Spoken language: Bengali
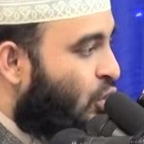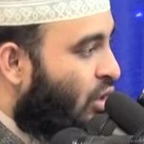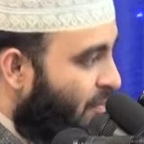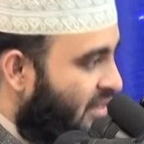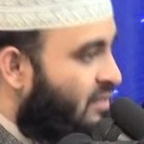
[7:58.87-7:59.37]

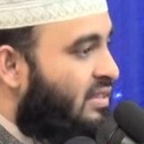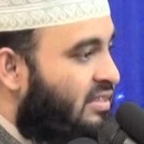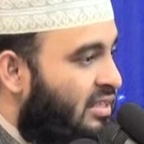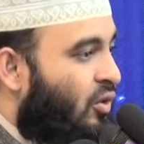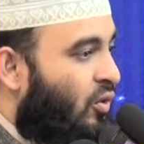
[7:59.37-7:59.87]
লোহা
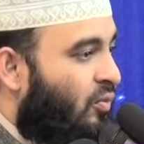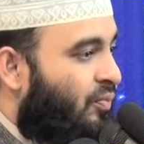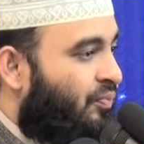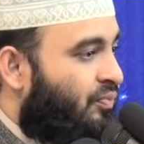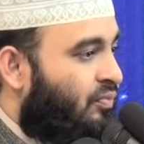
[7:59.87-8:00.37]
পৃথিবীতে ছিল
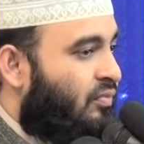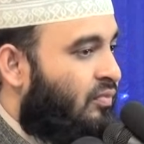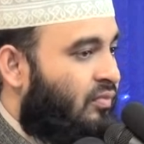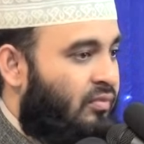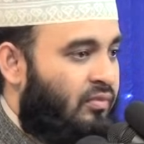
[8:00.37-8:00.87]

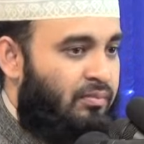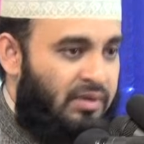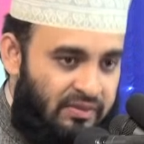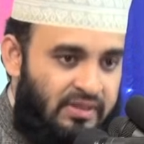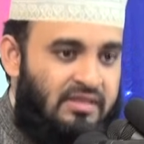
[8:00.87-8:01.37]

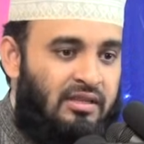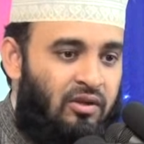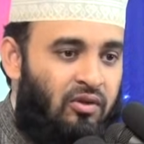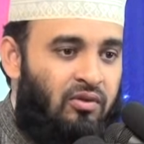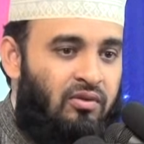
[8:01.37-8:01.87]
পৃথিবীতে ছিল